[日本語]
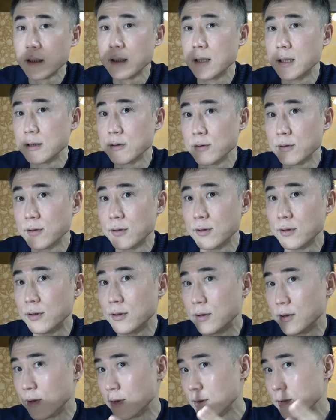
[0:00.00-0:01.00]
あ
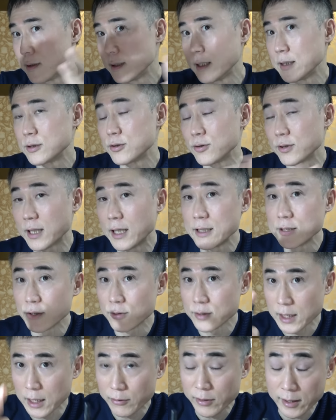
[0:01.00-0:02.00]
の練習会
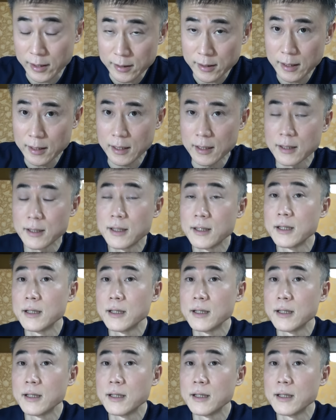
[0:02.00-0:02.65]
場に会われて